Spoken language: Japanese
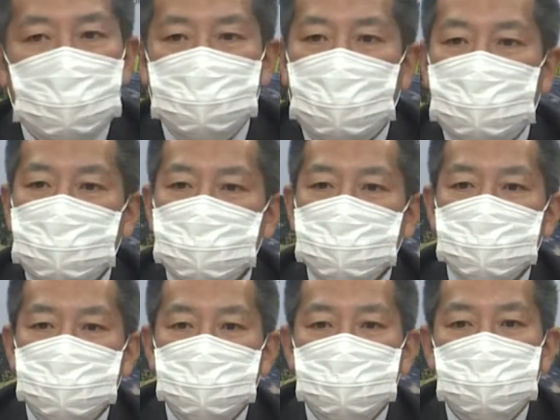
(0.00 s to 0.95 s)
約
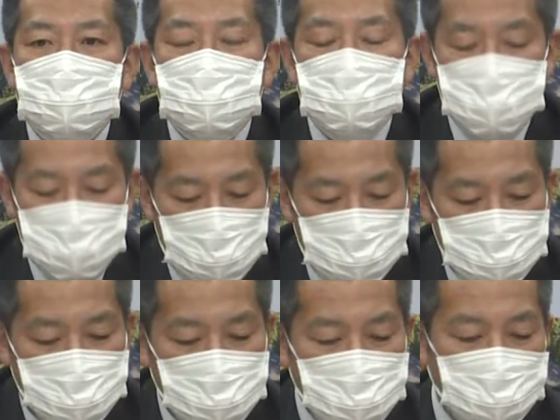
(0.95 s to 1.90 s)
89% ぐらい
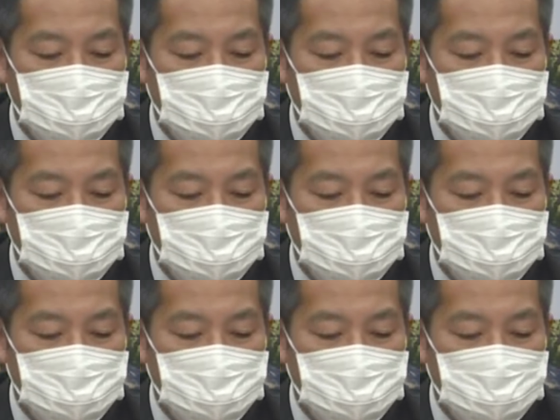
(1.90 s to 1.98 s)
と